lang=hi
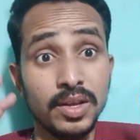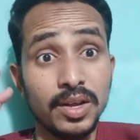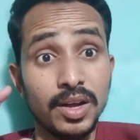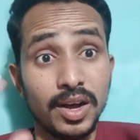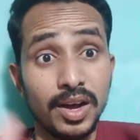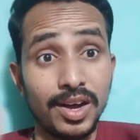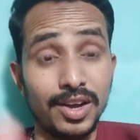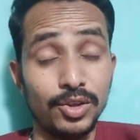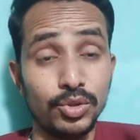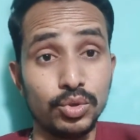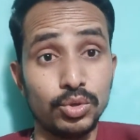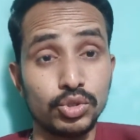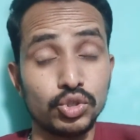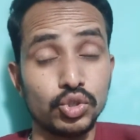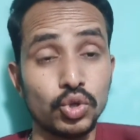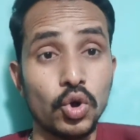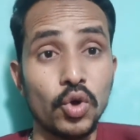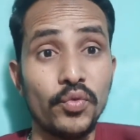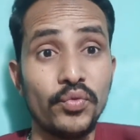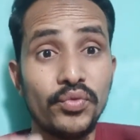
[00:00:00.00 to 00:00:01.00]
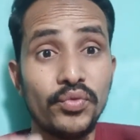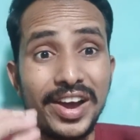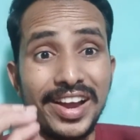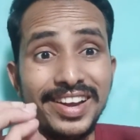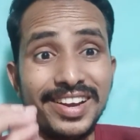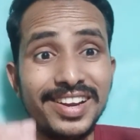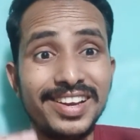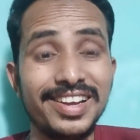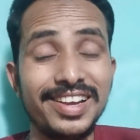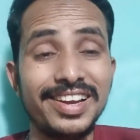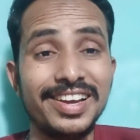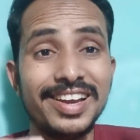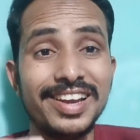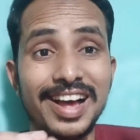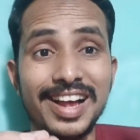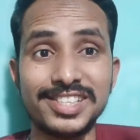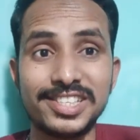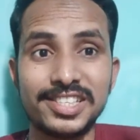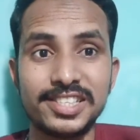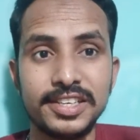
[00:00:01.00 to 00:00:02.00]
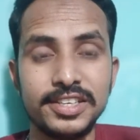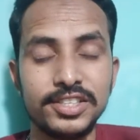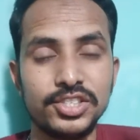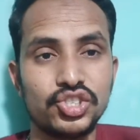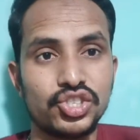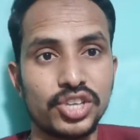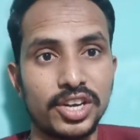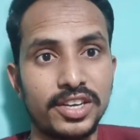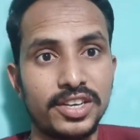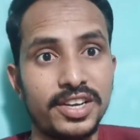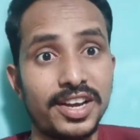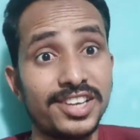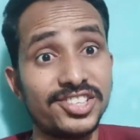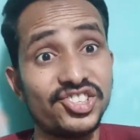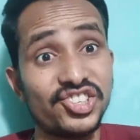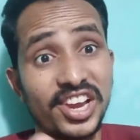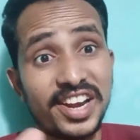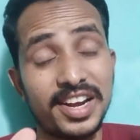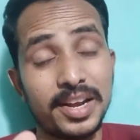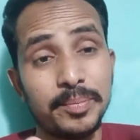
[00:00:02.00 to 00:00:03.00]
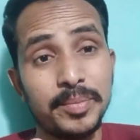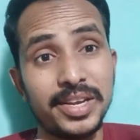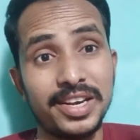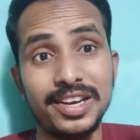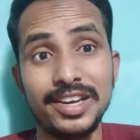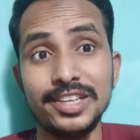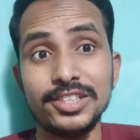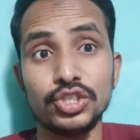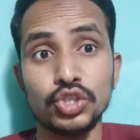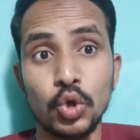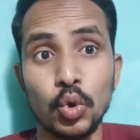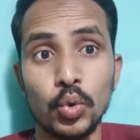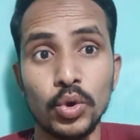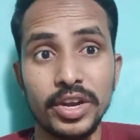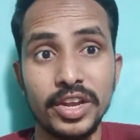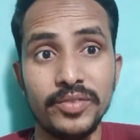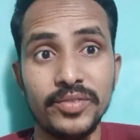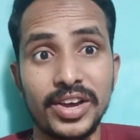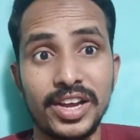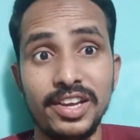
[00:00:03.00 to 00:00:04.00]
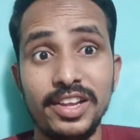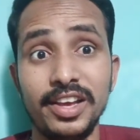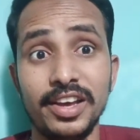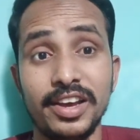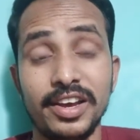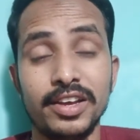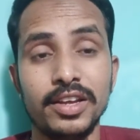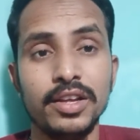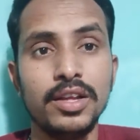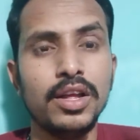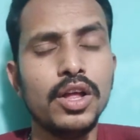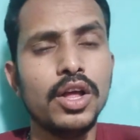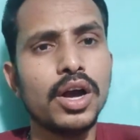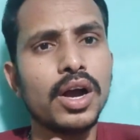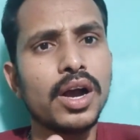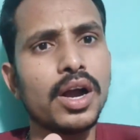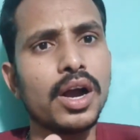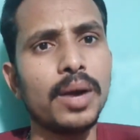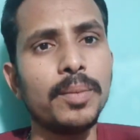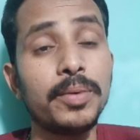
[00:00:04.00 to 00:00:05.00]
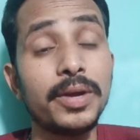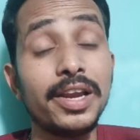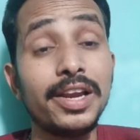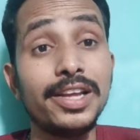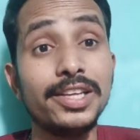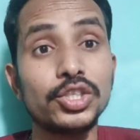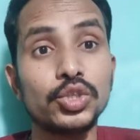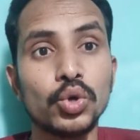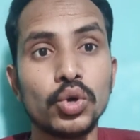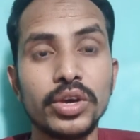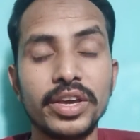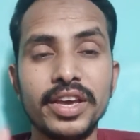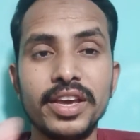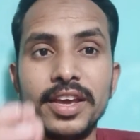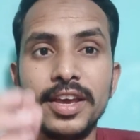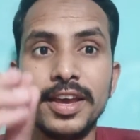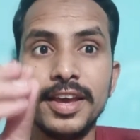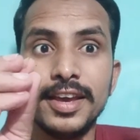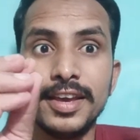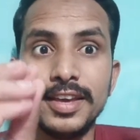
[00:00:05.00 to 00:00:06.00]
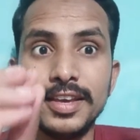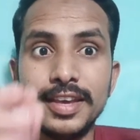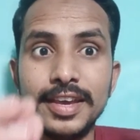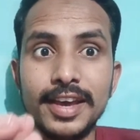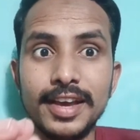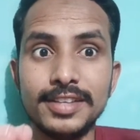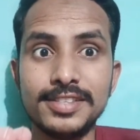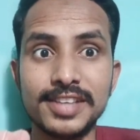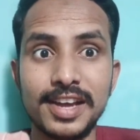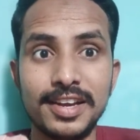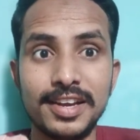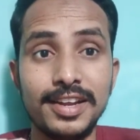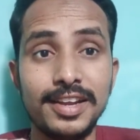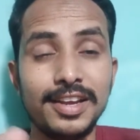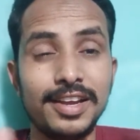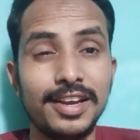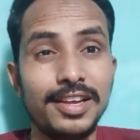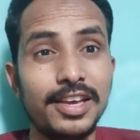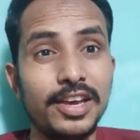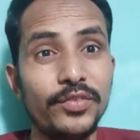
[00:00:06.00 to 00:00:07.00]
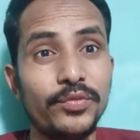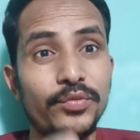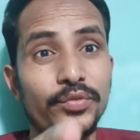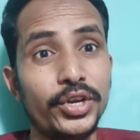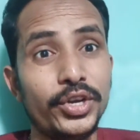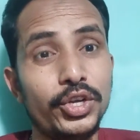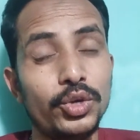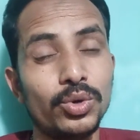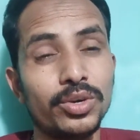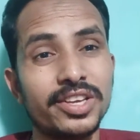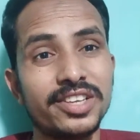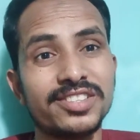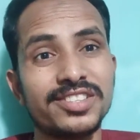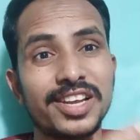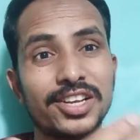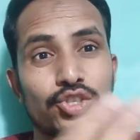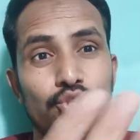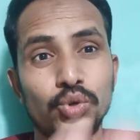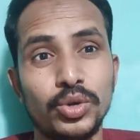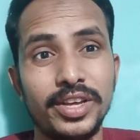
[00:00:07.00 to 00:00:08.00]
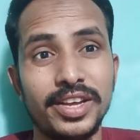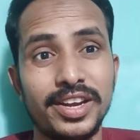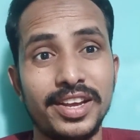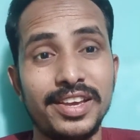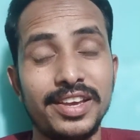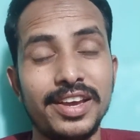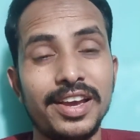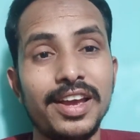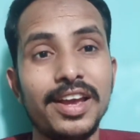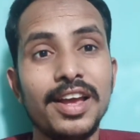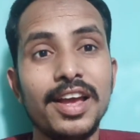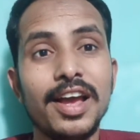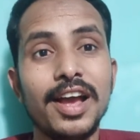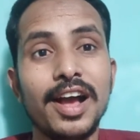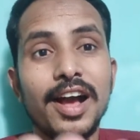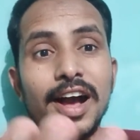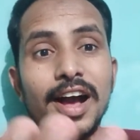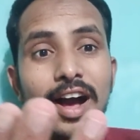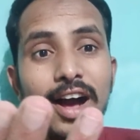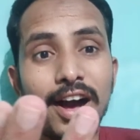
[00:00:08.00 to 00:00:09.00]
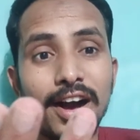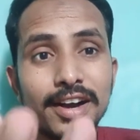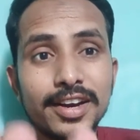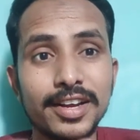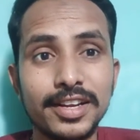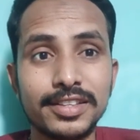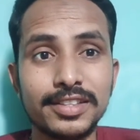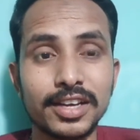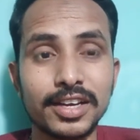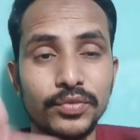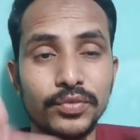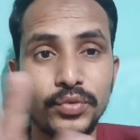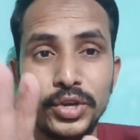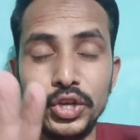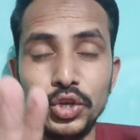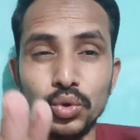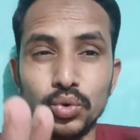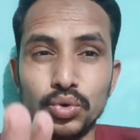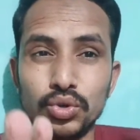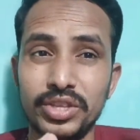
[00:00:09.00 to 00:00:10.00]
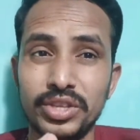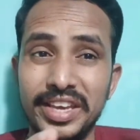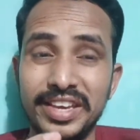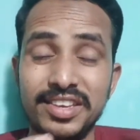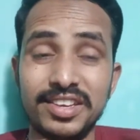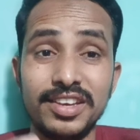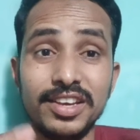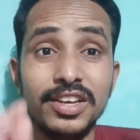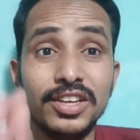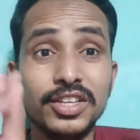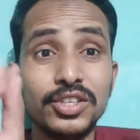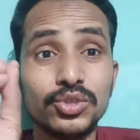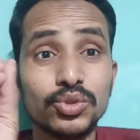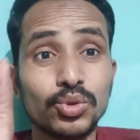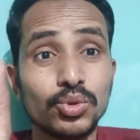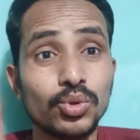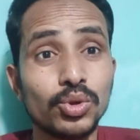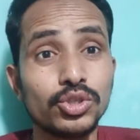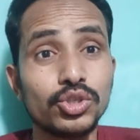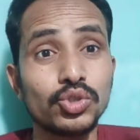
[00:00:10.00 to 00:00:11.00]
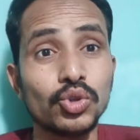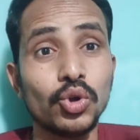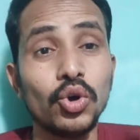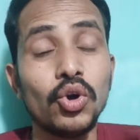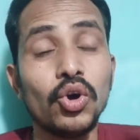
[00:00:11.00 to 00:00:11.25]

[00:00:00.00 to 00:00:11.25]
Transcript: हेलो दोस्तों फाइनली लाल सिंह चड्डा चाइना में रिलीज होने वाली है कब रिलीज होगी ये जानने के लिए वीडियो के साथ जुड़े रहिए आखिरी तक वीडियो को देखिए तो दोस्तों